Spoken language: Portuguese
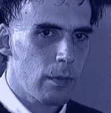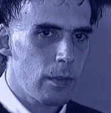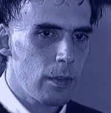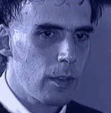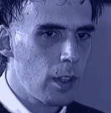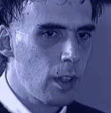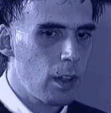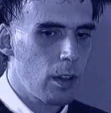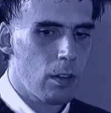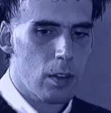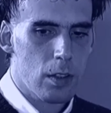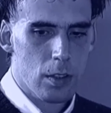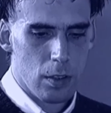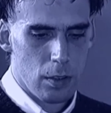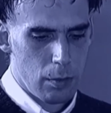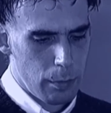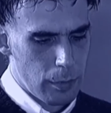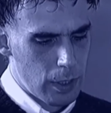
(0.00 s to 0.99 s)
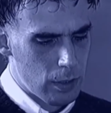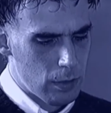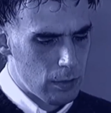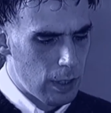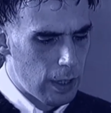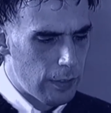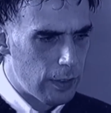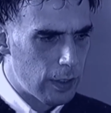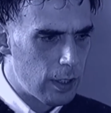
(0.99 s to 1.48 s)
Não, acho que não me
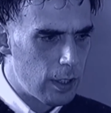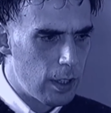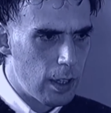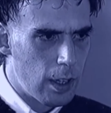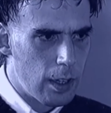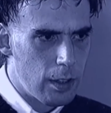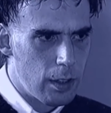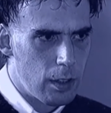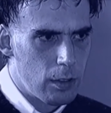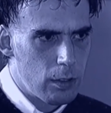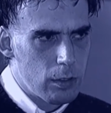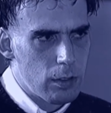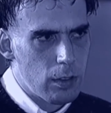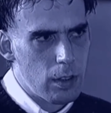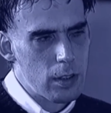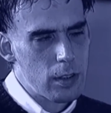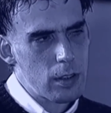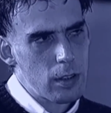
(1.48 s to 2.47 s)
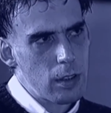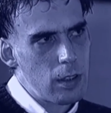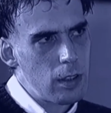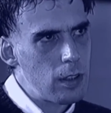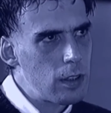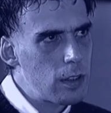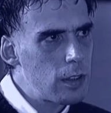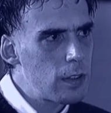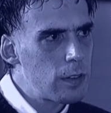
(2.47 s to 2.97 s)
ajudava a criar, não. Acho
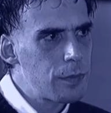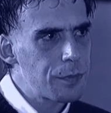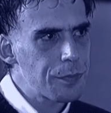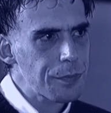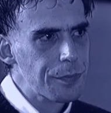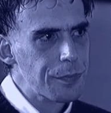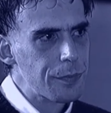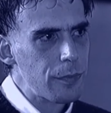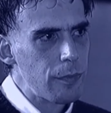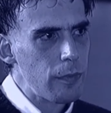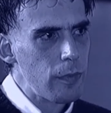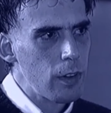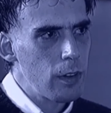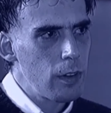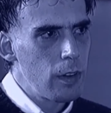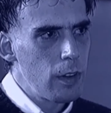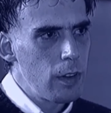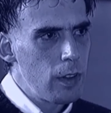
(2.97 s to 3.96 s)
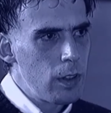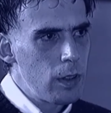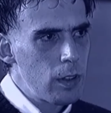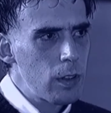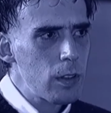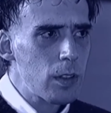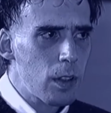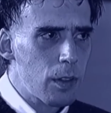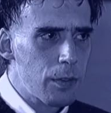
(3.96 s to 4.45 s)
que
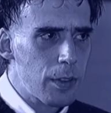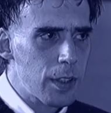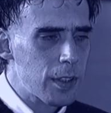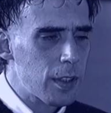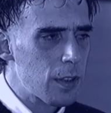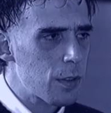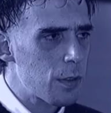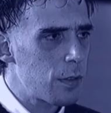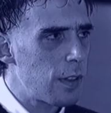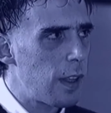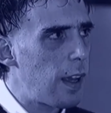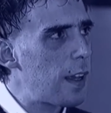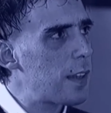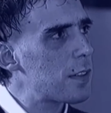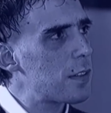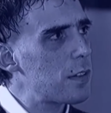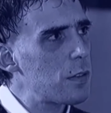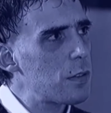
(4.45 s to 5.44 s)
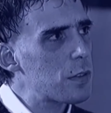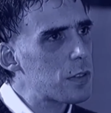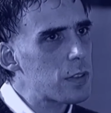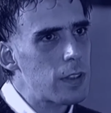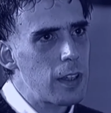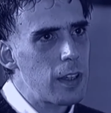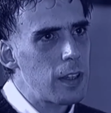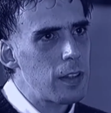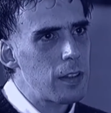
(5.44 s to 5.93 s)
ou talvez ajudasse, não
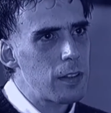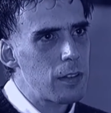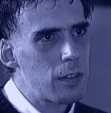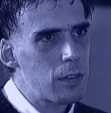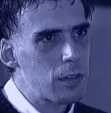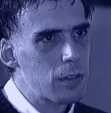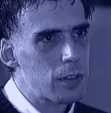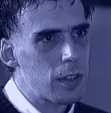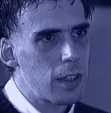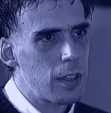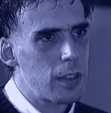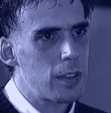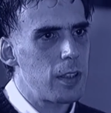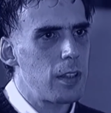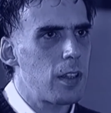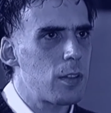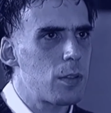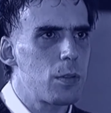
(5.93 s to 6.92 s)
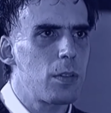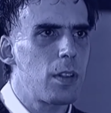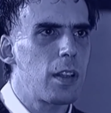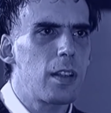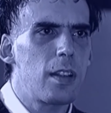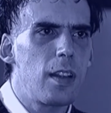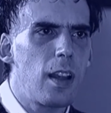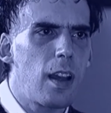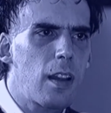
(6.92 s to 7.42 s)
sei, não sei se ajuda a
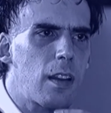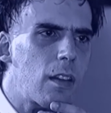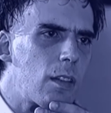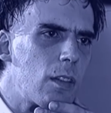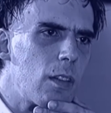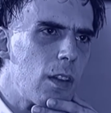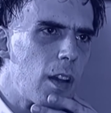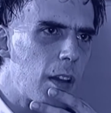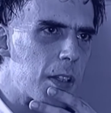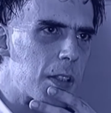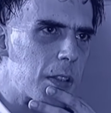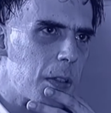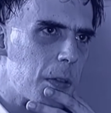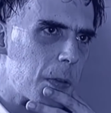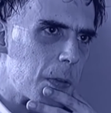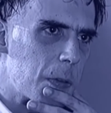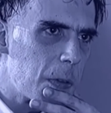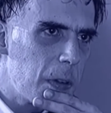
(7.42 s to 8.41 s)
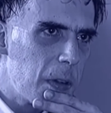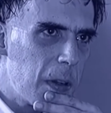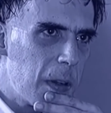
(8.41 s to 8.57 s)
criar, não. Acho que eu